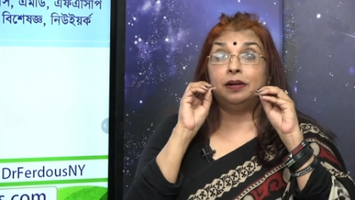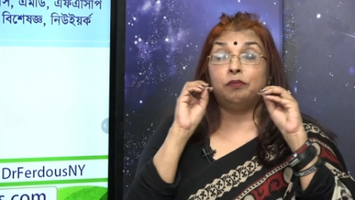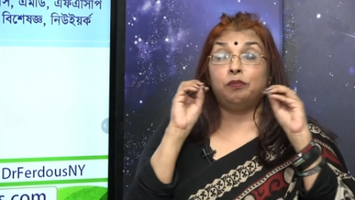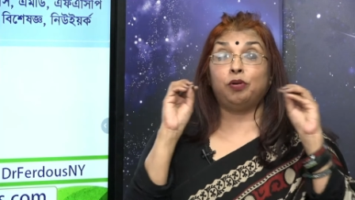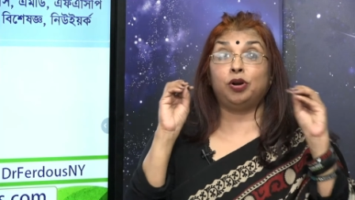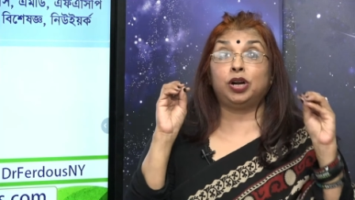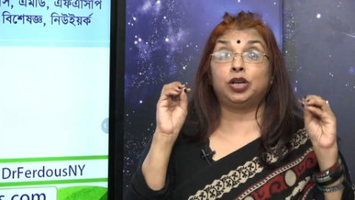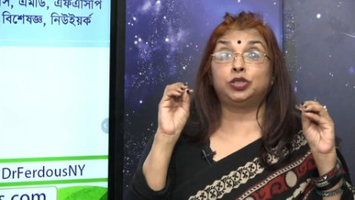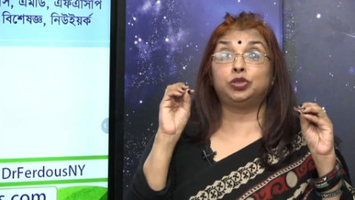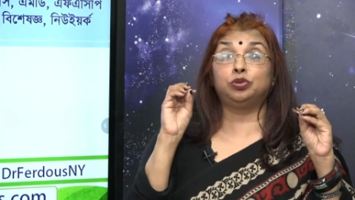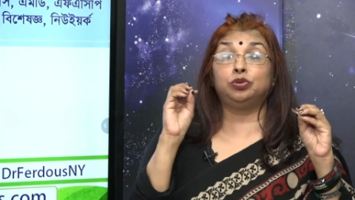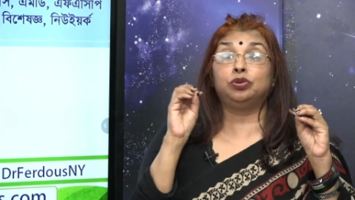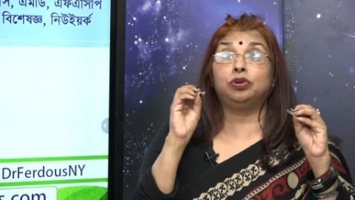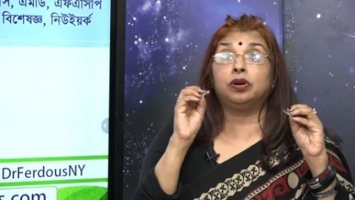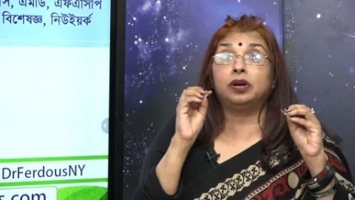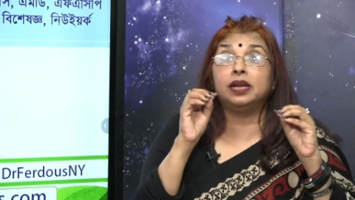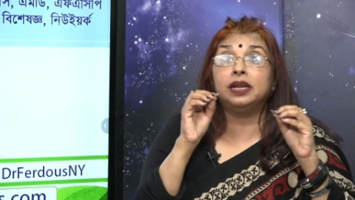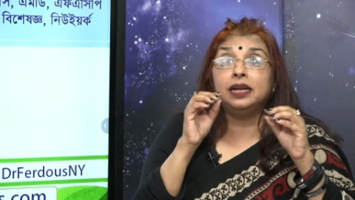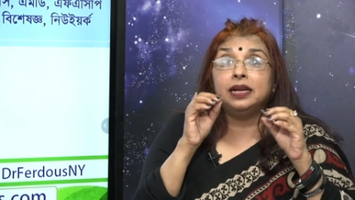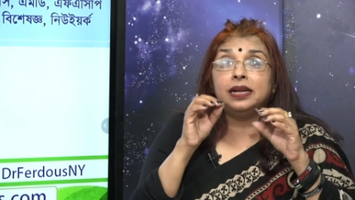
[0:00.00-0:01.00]
বলা শুরু
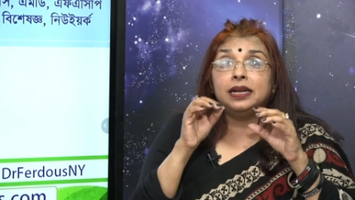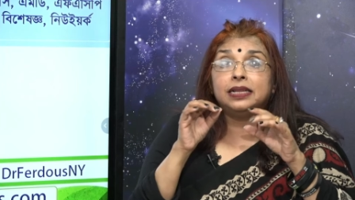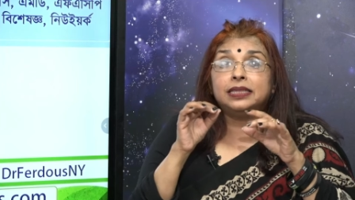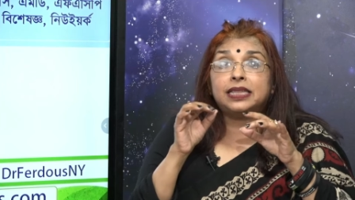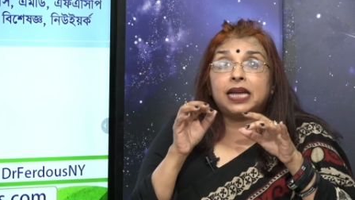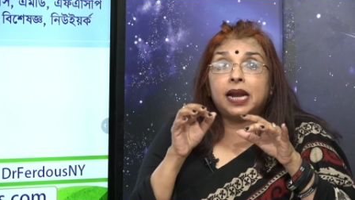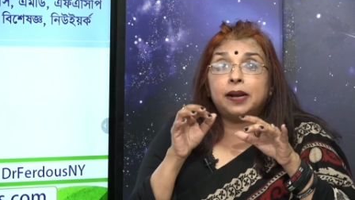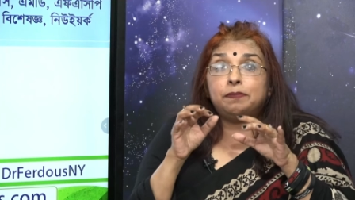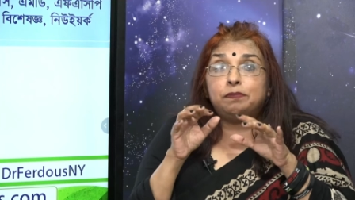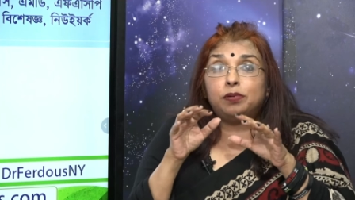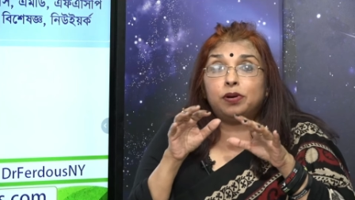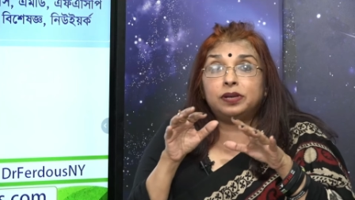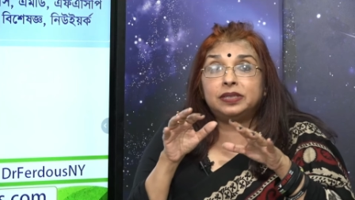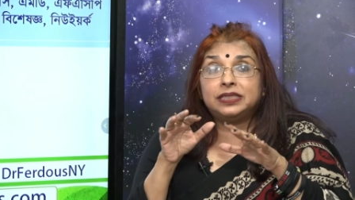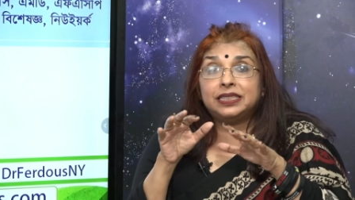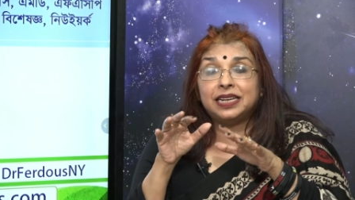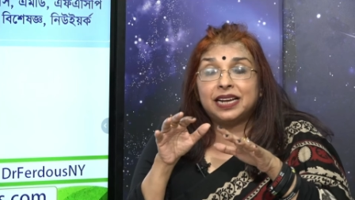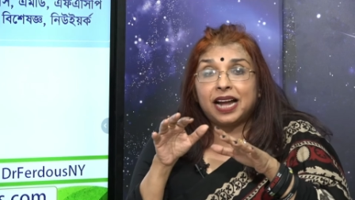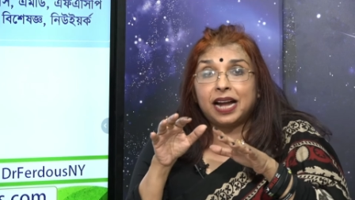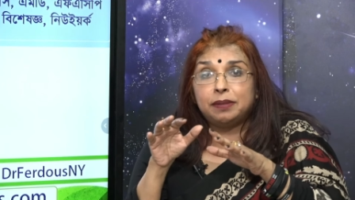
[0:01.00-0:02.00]
করে তারপর
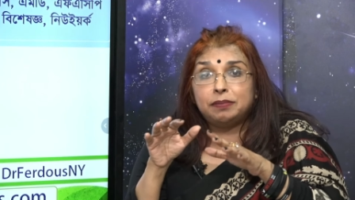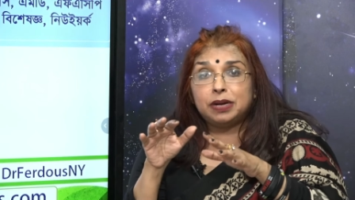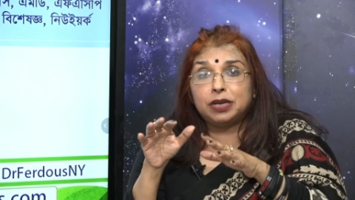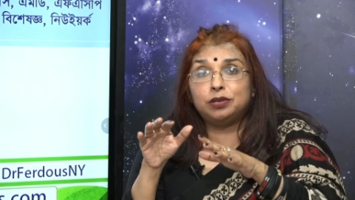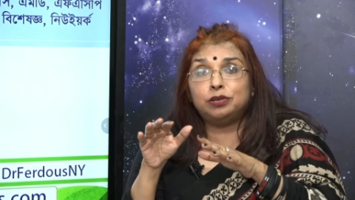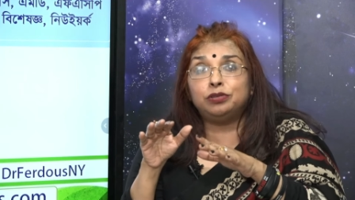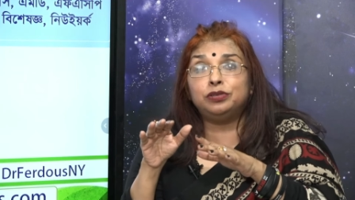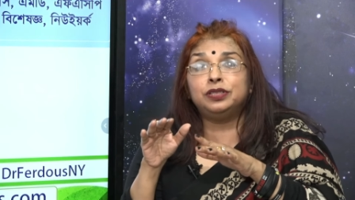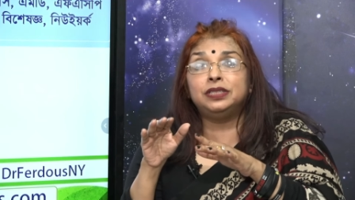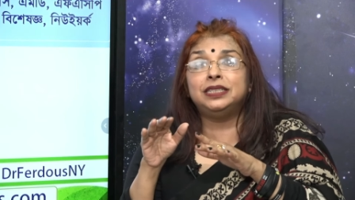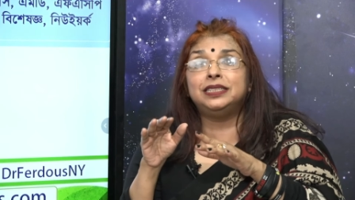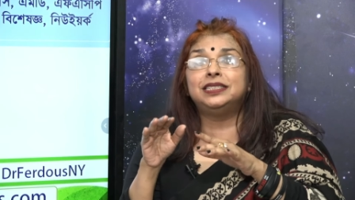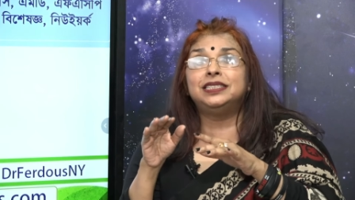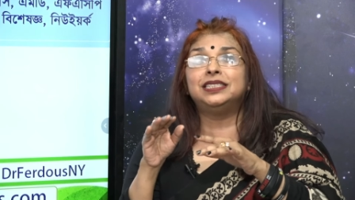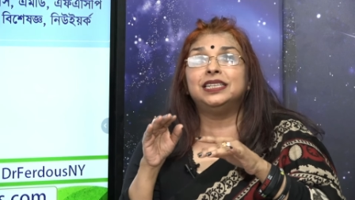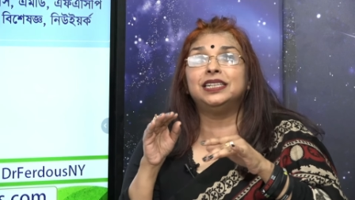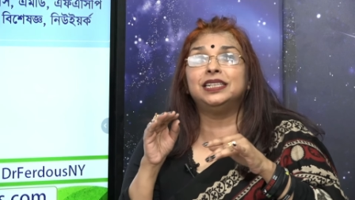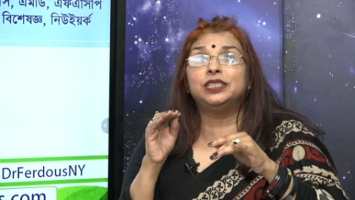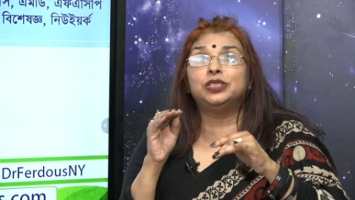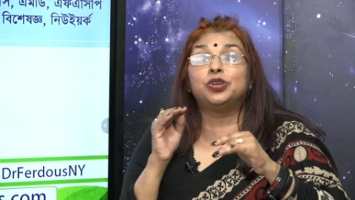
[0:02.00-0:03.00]
সে হামা করে
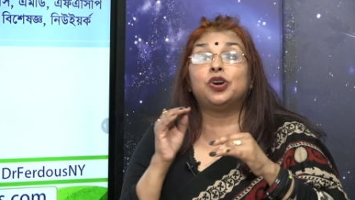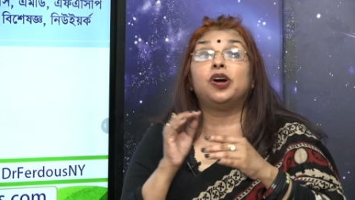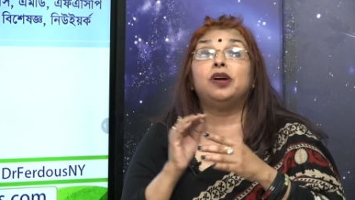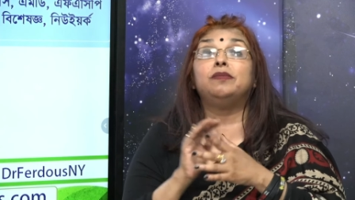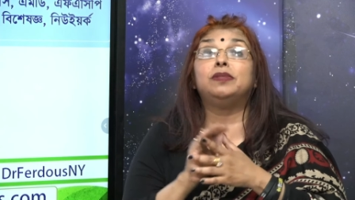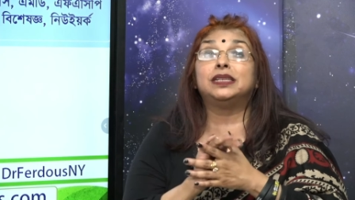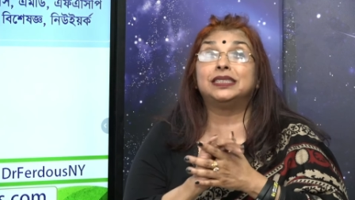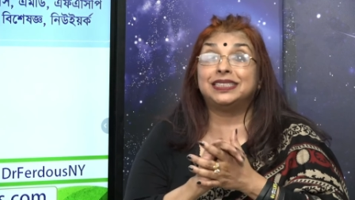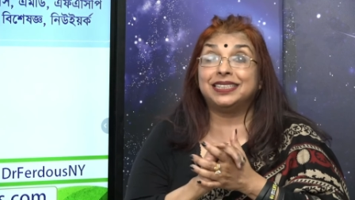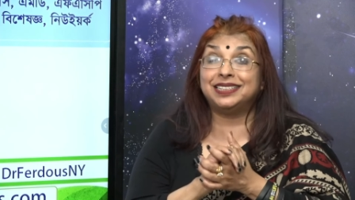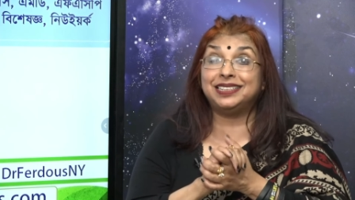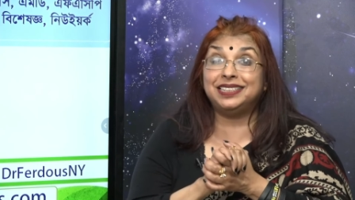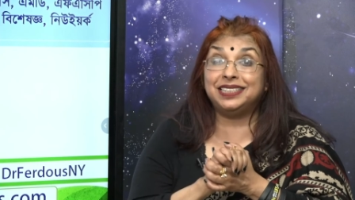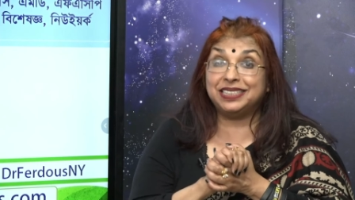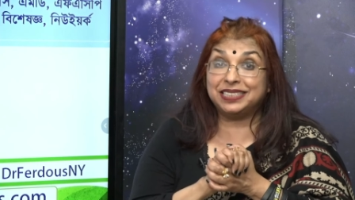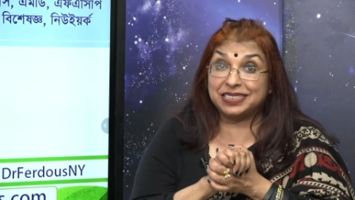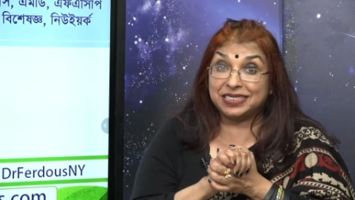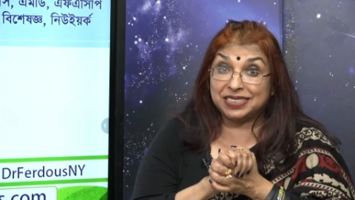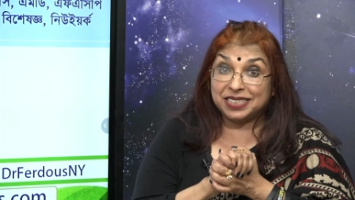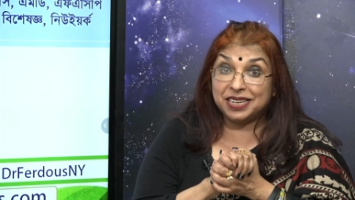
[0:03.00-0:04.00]
দিচ্ছে ছয় মাসে গিয়ে
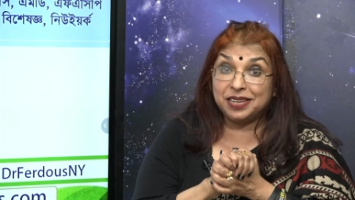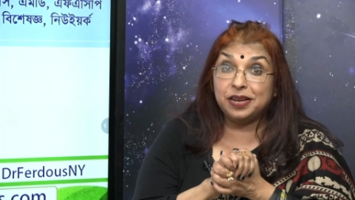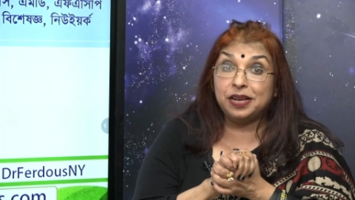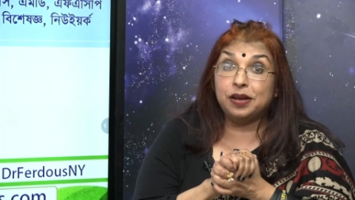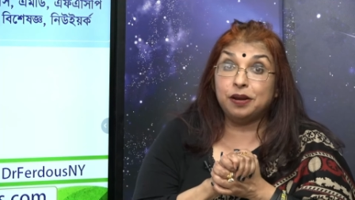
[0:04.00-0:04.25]
সে